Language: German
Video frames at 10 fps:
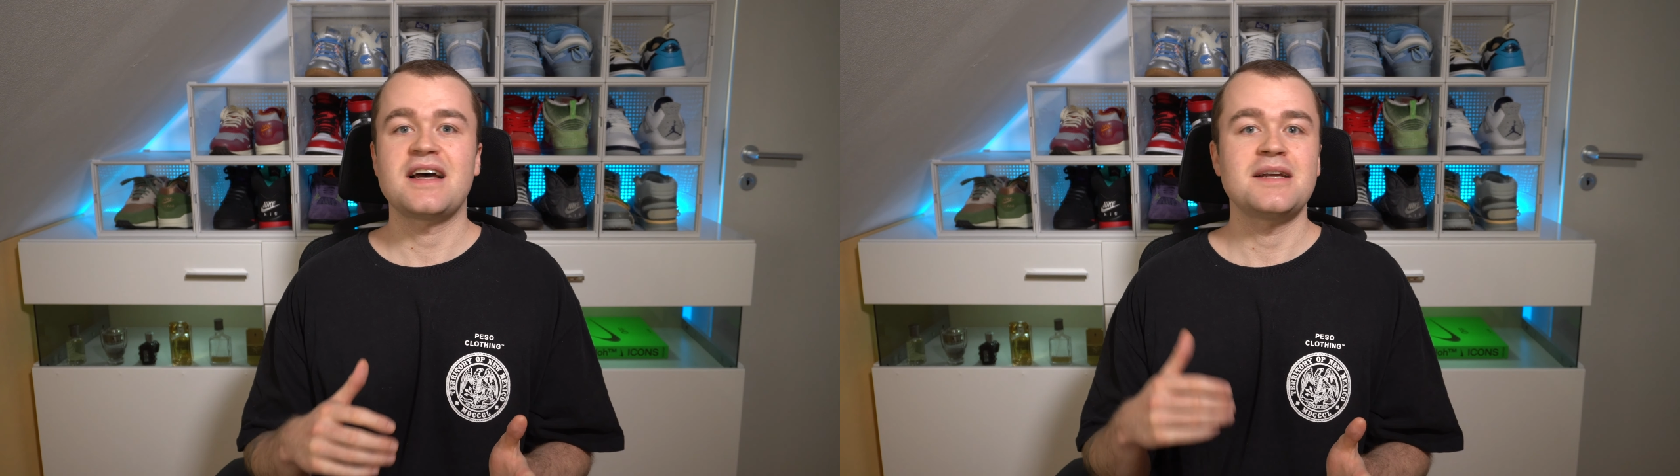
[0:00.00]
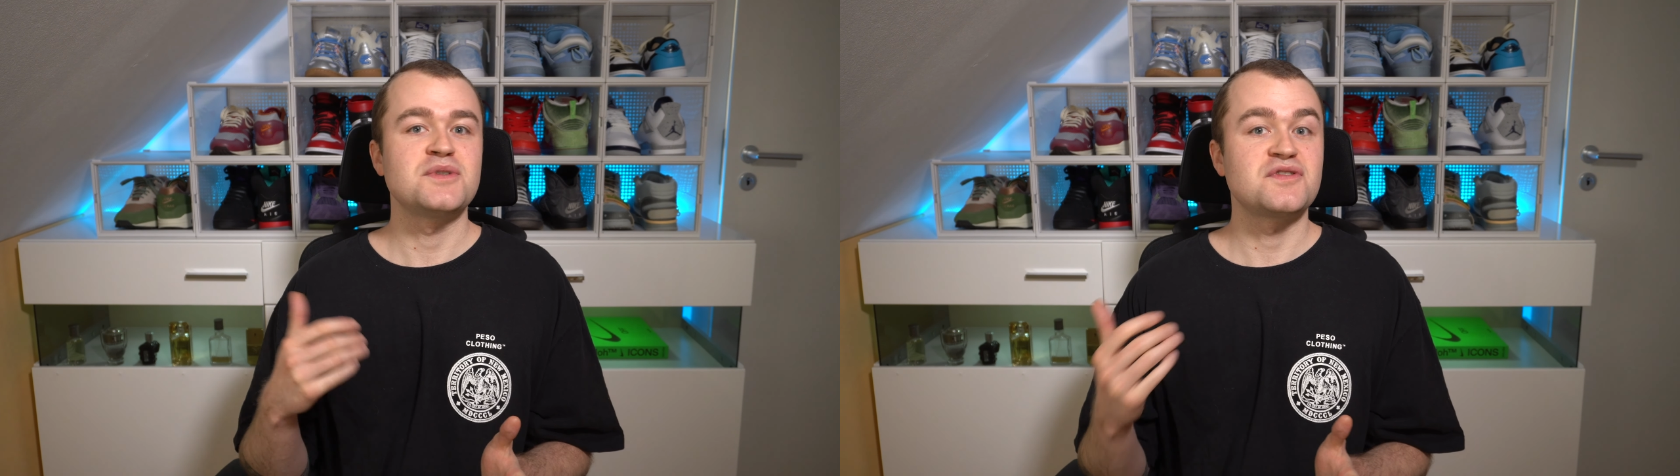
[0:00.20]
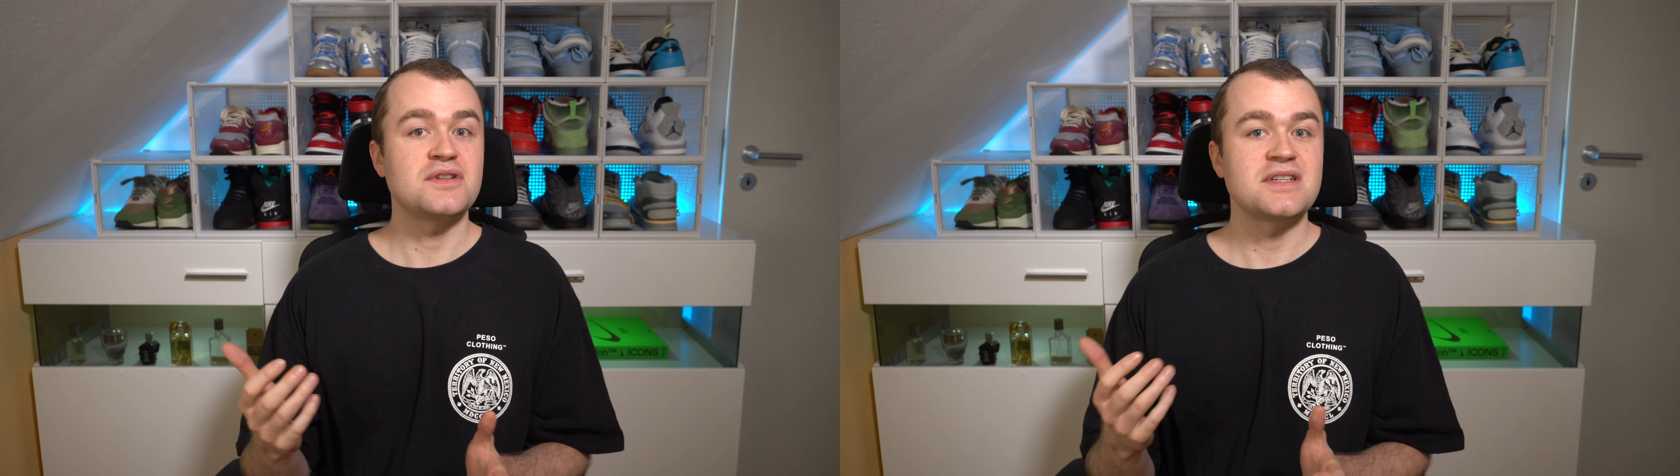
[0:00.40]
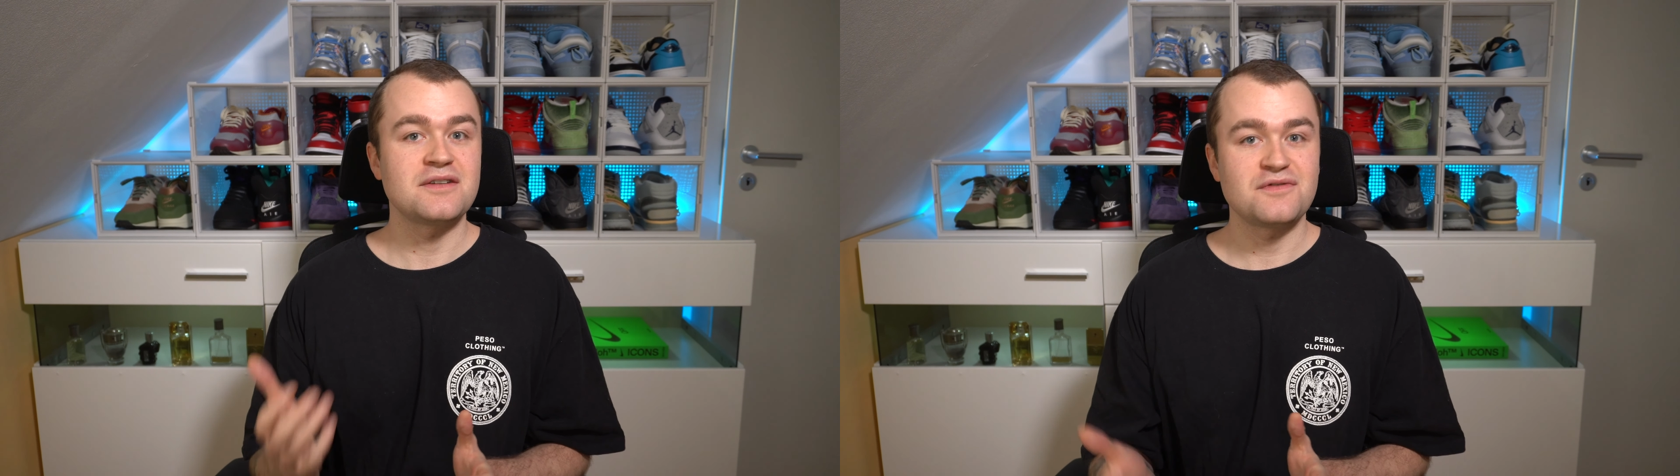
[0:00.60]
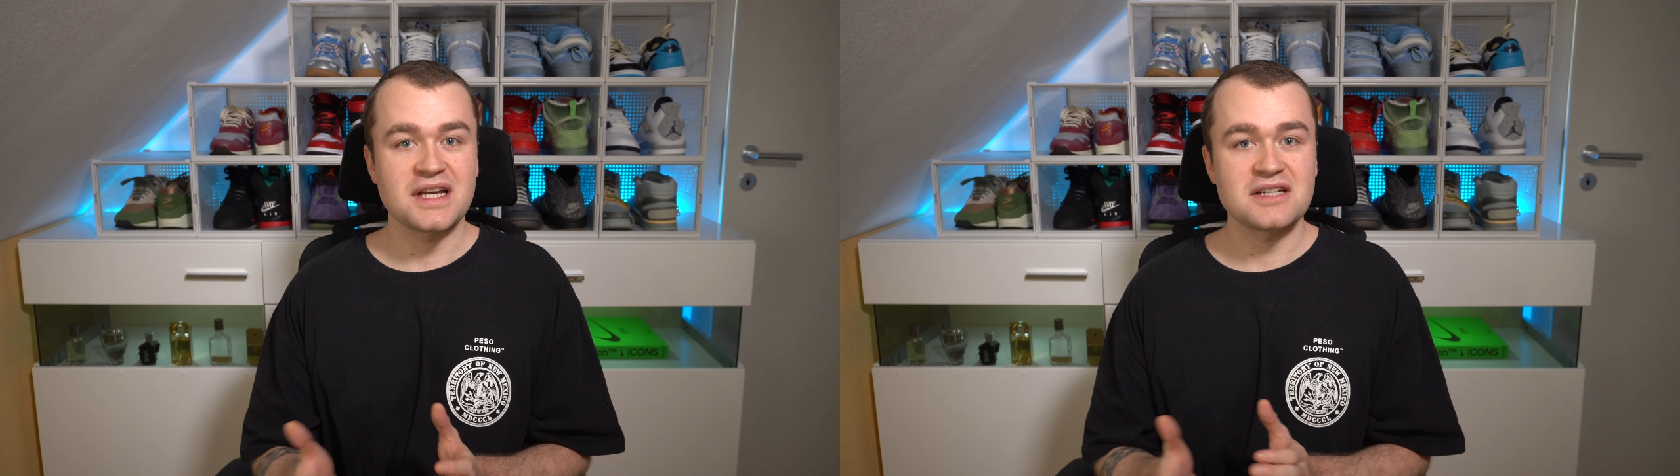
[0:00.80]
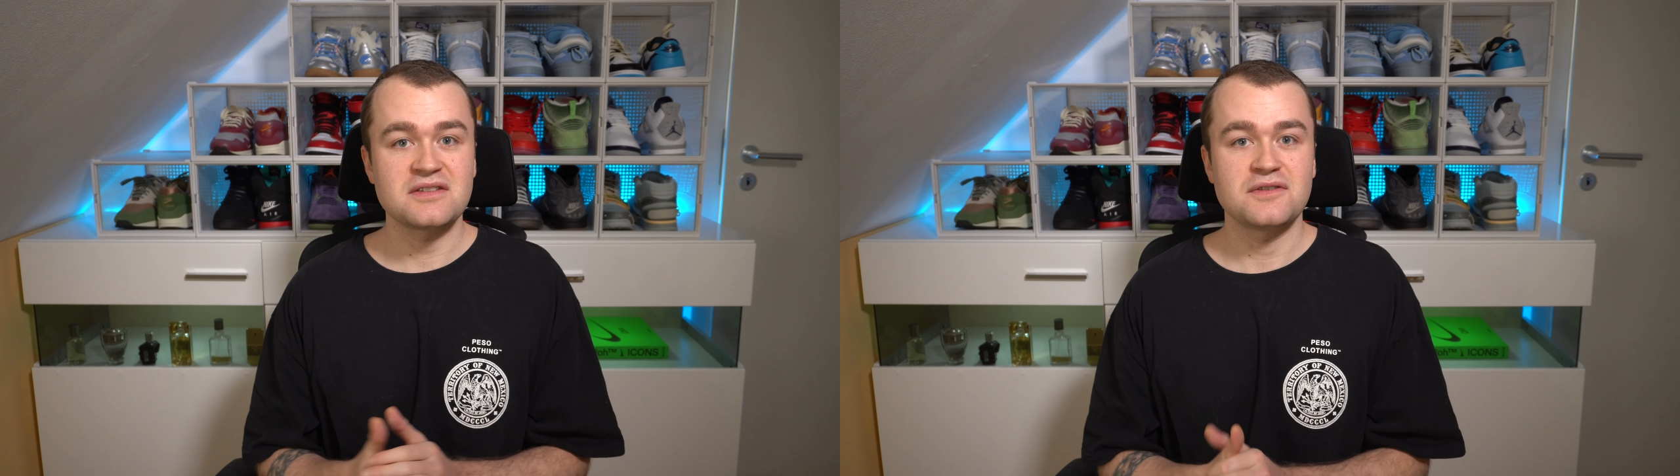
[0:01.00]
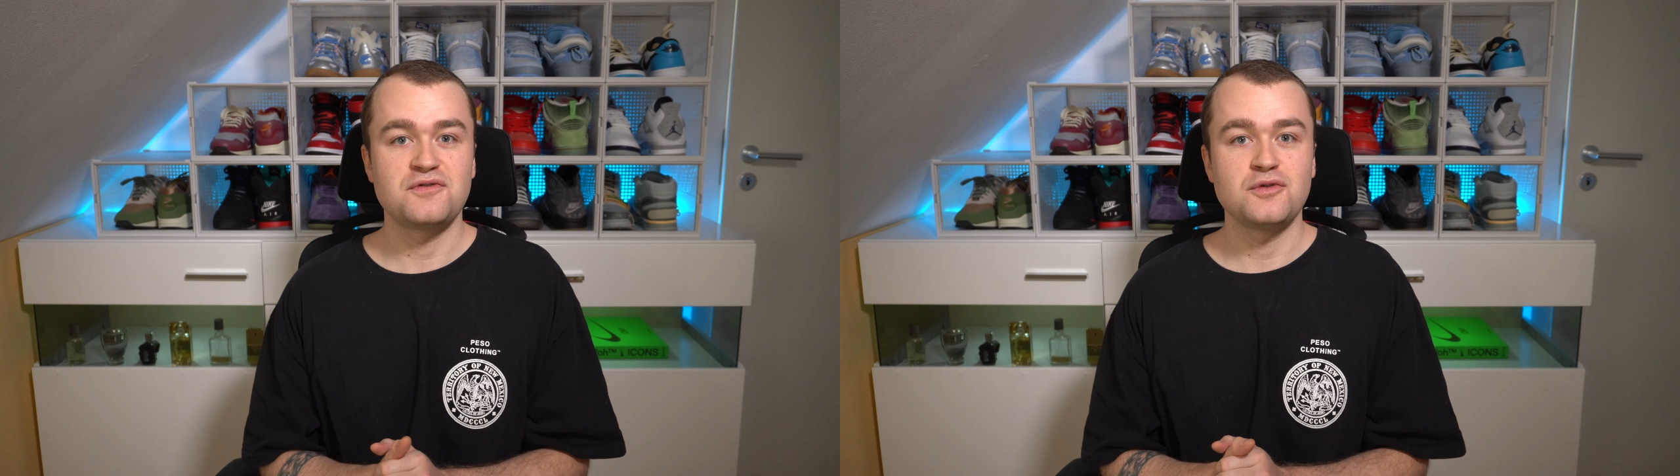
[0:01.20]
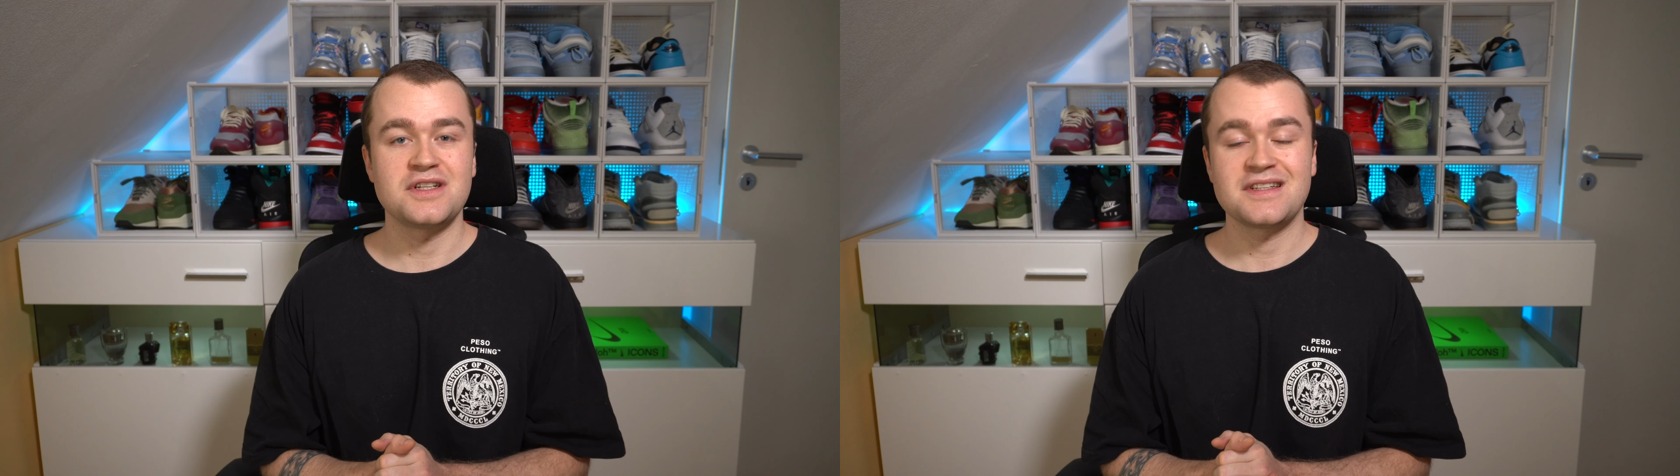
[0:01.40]
einen besonderen Wert
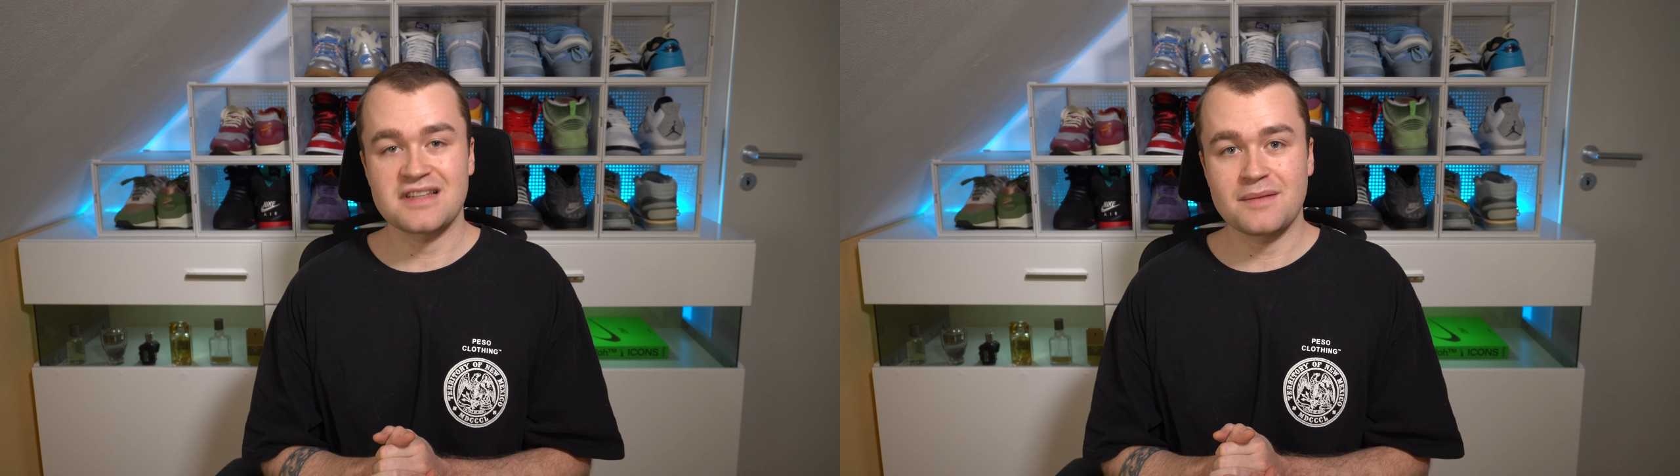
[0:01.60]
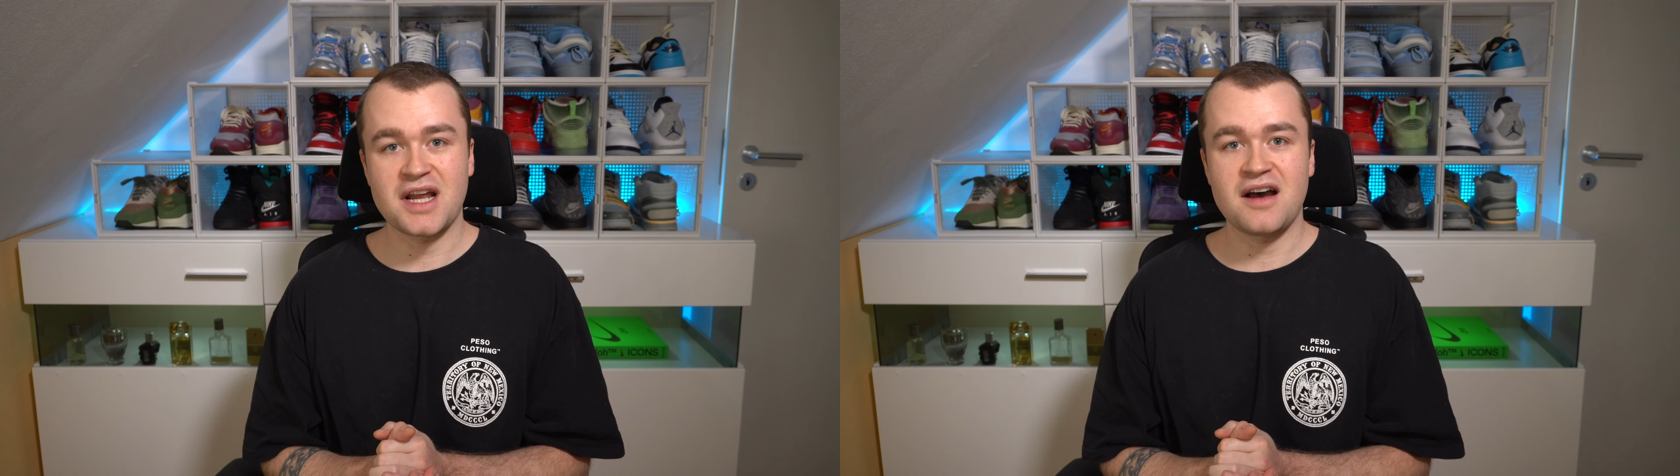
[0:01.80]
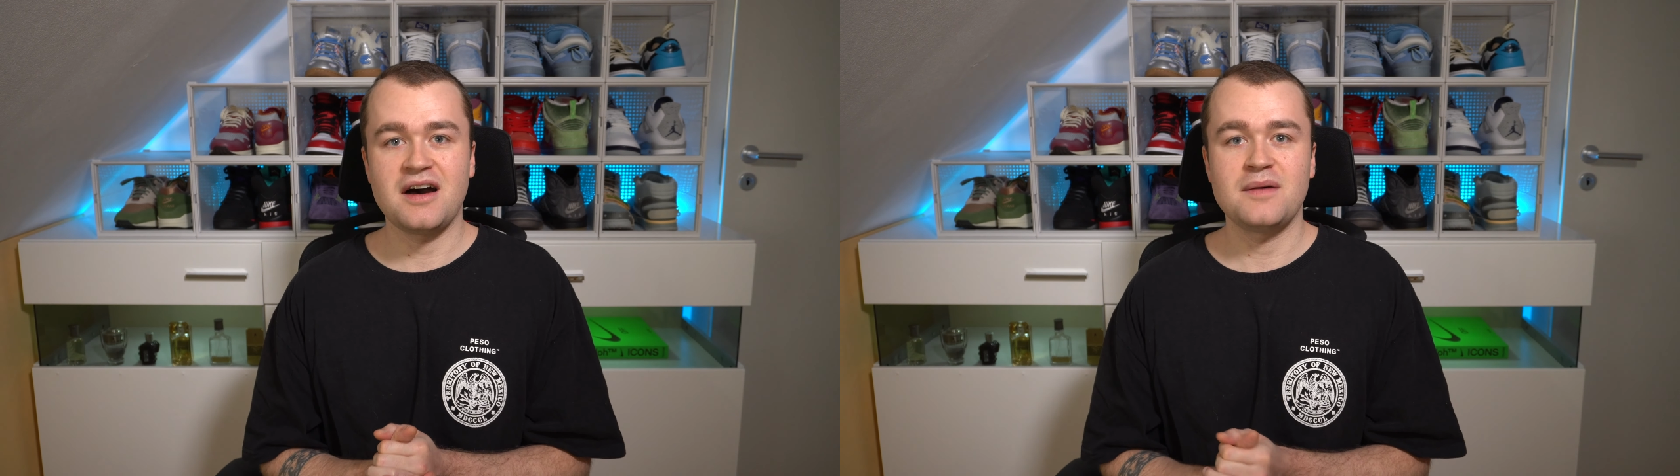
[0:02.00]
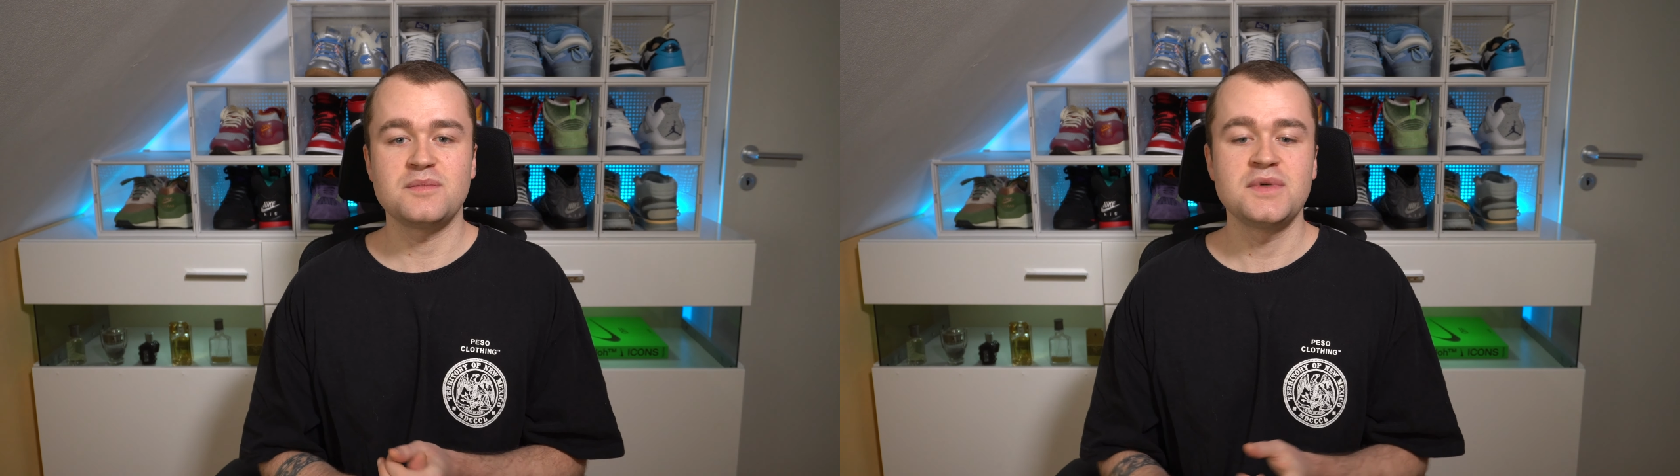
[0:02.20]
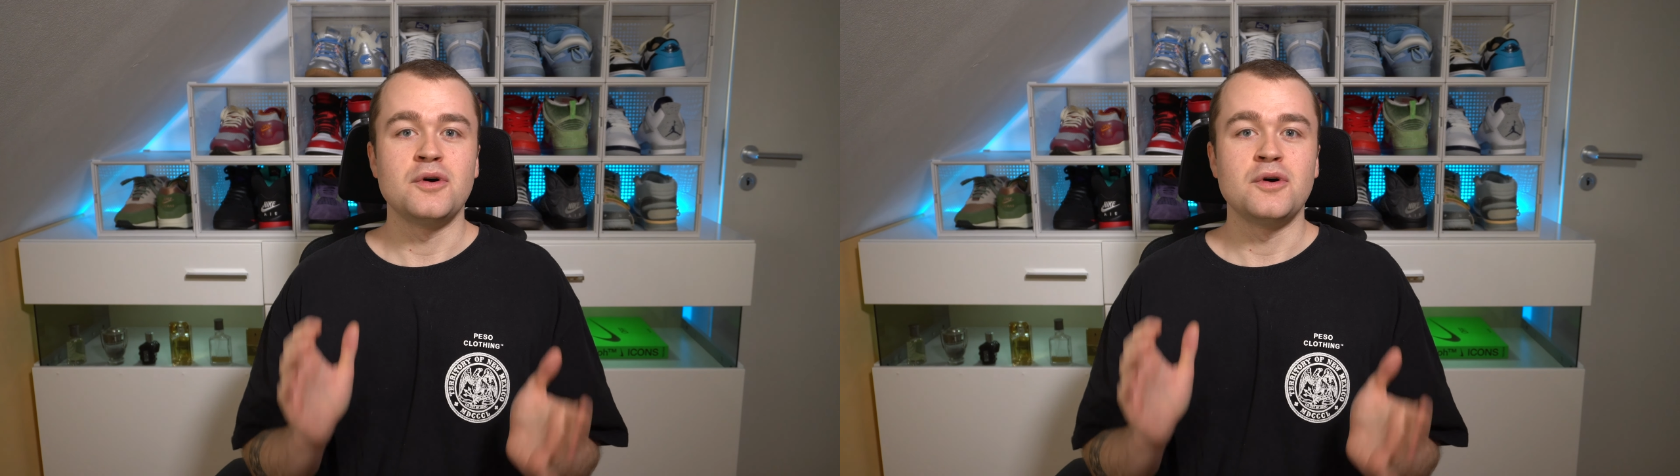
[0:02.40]
für den Sammler haben